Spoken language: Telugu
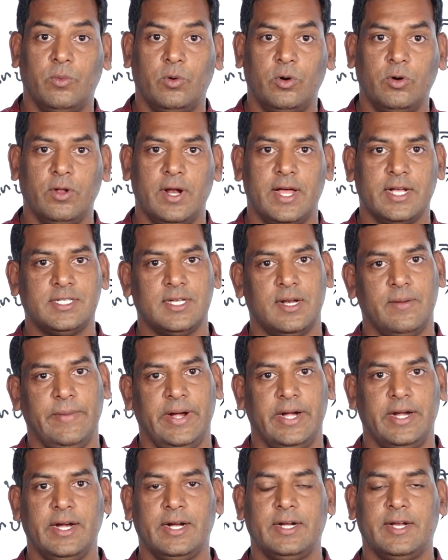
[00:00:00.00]
మూడు లక్షల
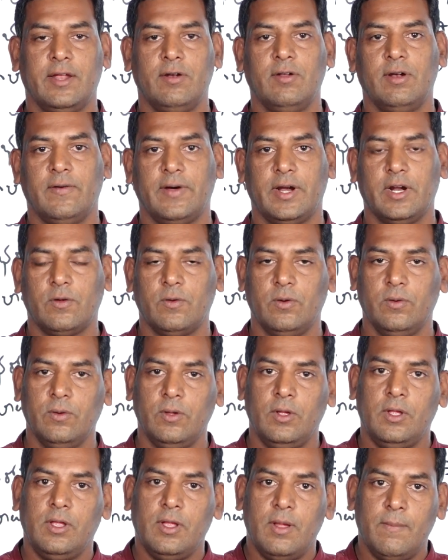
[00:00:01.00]
మెట్రిక్ టన్నుల వరకు
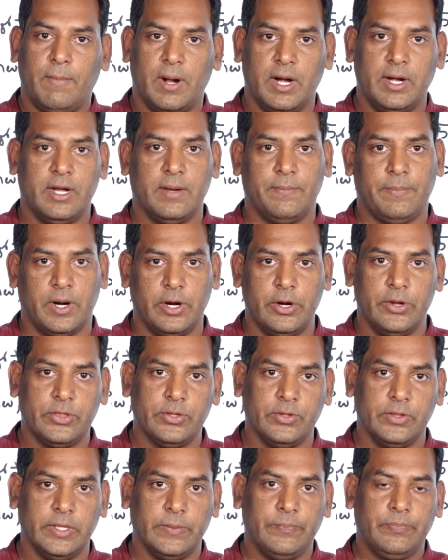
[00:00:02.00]
పంట
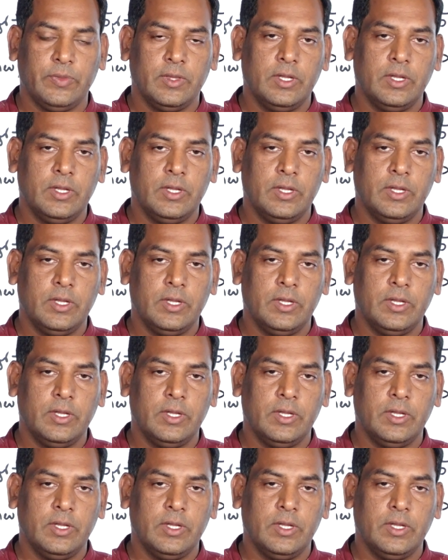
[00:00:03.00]
పండుతుంది